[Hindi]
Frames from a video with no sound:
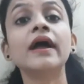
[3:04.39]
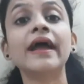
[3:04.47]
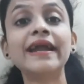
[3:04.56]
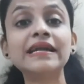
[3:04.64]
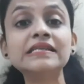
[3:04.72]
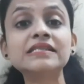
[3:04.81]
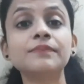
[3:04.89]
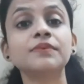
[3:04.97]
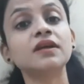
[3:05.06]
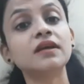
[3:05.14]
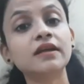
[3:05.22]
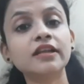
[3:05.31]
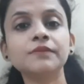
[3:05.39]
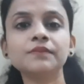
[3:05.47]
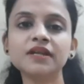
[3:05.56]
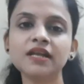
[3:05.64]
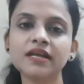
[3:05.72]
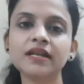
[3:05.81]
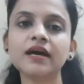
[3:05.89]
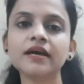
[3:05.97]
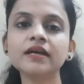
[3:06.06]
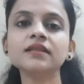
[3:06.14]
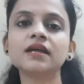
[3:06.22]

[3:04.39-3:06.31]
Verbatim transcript: एंटीसेप्टिक क्रीम भी लेना है